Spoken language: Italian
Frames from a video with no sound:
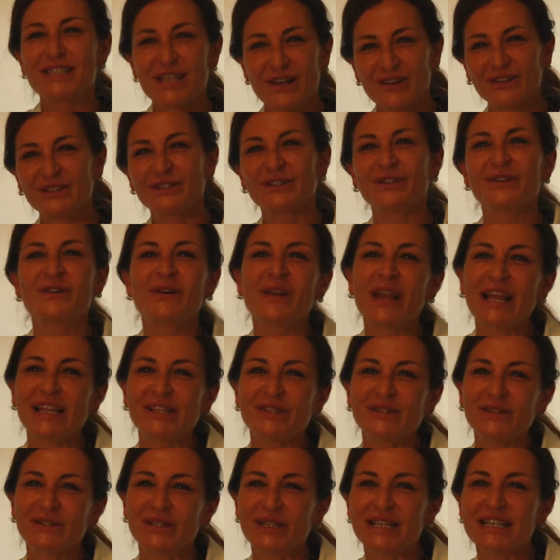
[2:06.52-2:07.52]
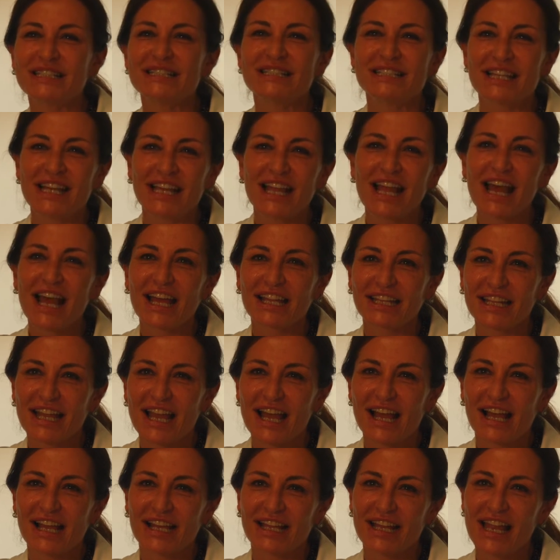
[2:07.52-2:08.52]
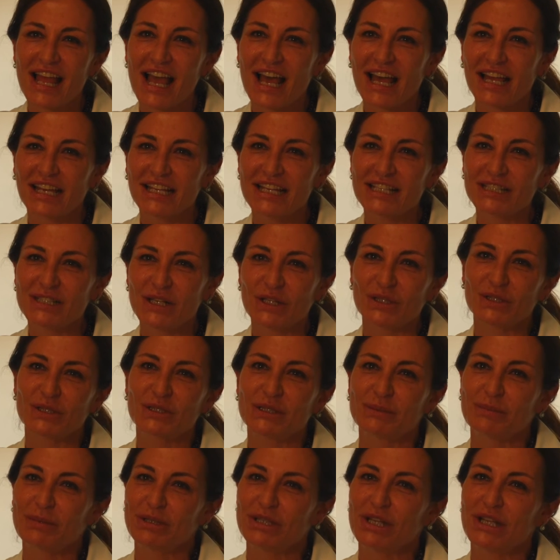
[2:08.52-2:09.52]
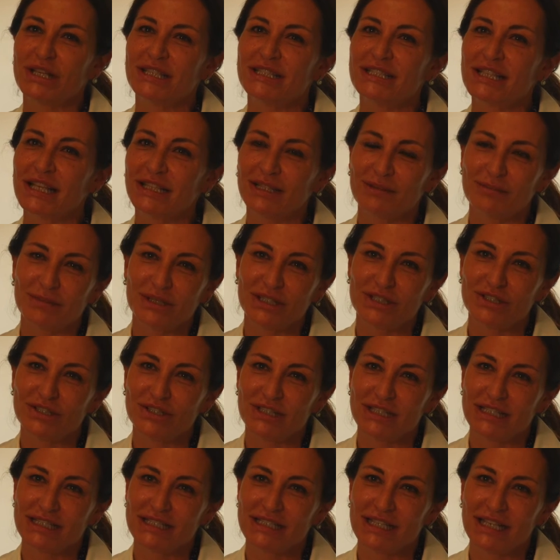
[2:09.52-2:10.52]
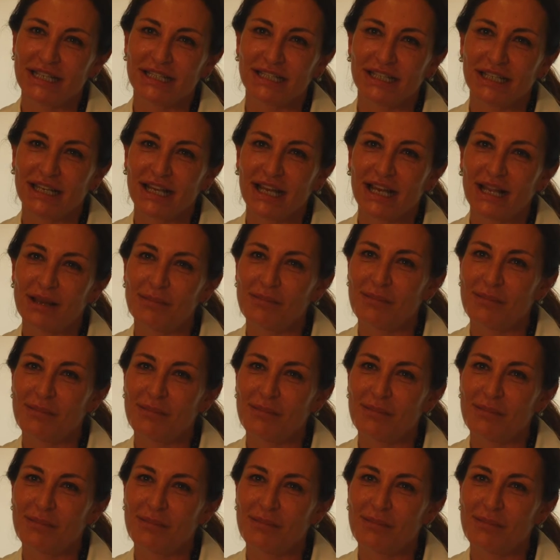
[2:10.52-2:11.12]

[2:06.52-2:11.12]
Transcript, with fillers: Sono la dottoressa Ilaria Ilari, sono specializzata in medicina estetica al